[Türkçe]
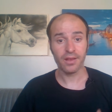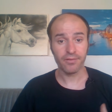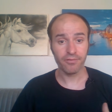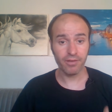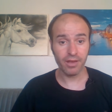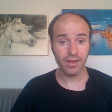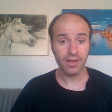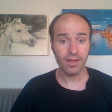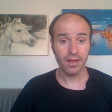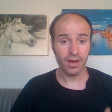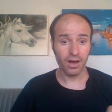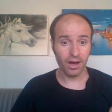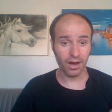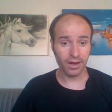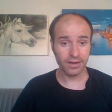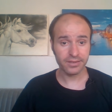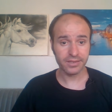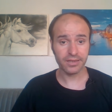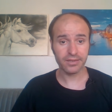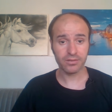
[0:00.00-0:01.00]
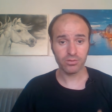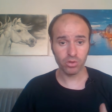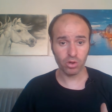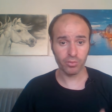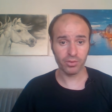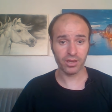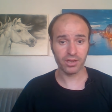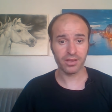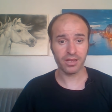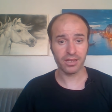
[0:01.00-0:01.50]
Ve artık
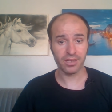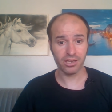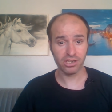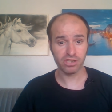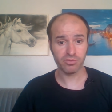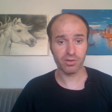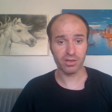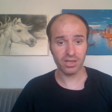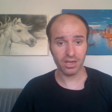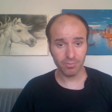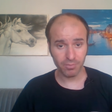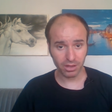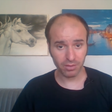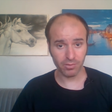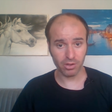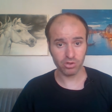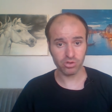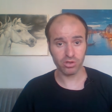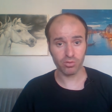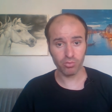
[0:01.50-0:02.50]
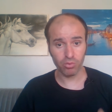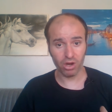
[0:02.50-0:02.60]
Dominik'te yarışmalar bitmek üzere.